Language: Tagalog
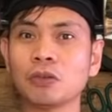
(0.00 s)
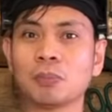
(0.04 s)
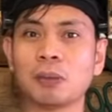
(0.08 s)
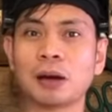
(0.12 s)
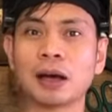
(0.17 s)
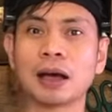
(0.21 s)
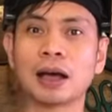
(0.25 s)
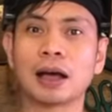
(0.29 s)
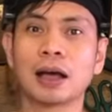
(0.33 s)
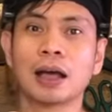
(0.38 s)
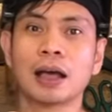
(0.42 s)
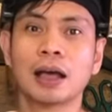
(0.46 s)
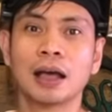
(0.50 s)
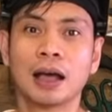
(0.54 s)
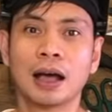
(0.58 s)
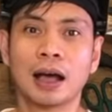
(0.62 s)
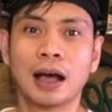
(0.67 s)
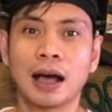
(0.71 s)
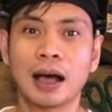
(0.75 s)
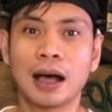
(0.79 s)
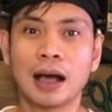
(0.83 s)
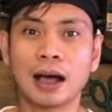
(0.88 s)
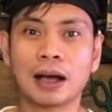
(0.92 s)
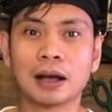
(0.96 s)
ba
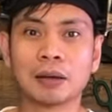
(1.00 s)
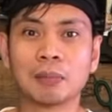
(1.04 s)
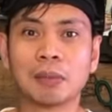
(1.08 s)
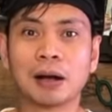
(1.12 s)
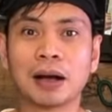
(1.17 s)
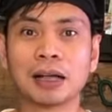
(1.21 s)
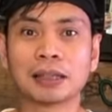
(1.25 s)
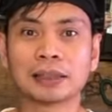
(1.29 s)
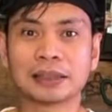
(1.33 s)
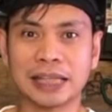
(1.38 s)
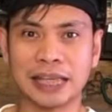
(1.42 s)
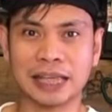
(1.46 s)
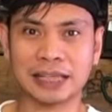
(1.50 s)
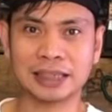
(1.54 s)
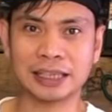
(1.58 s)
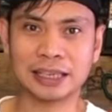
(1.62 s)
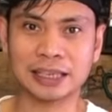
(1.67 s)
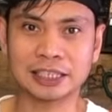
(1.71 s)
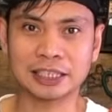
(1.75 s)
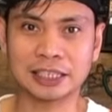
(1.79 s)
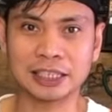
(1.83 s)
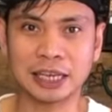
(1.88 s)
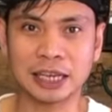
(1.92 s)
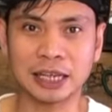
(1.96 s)
ang mga
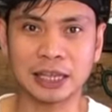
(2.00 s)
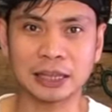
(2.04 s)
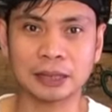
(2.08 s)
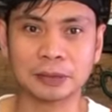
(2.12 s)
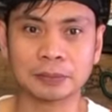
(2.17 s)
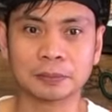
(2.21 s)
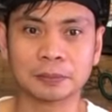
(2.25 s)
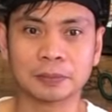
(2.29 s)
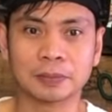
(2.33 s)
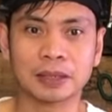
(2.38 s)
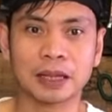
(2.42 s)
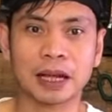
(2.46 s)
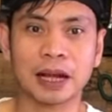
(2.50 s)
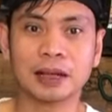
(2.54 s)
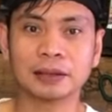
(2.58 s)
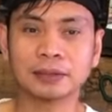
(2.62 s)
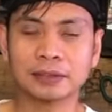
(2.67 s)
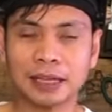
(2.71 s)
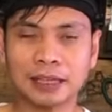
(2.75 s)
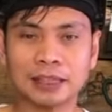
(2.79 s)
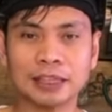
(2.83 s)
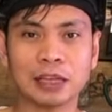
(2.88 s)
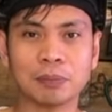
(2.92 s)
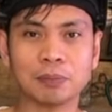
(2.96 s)
technique dyan? Ang
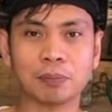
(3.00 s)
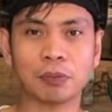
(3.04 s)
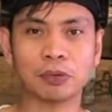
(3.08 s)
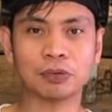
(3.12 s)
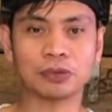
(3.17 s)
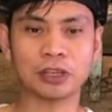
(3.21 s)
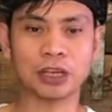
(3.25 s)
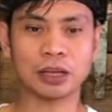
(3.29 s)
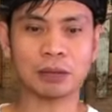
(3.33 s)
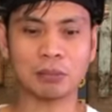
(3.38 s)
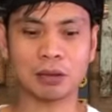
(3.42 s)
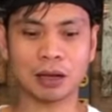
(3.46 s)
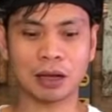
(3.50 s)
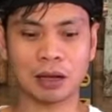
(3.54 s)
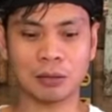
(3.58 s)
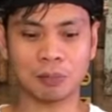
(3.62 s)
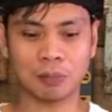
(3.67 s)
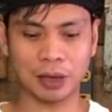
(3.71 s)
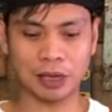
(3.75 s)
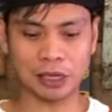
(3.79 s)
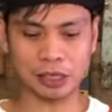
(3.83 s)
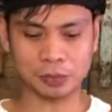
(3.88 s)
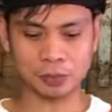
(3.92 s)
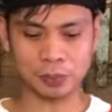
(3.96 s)
technique po dyan mga
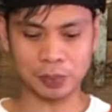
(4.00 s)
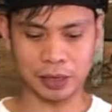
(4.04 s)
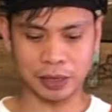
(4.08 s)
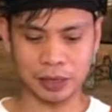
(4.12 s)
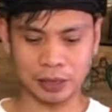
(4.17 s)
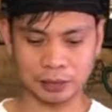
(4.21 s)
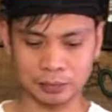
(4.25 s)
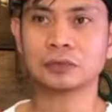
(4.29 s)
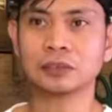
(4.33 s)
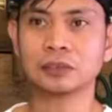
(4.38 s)
best friend,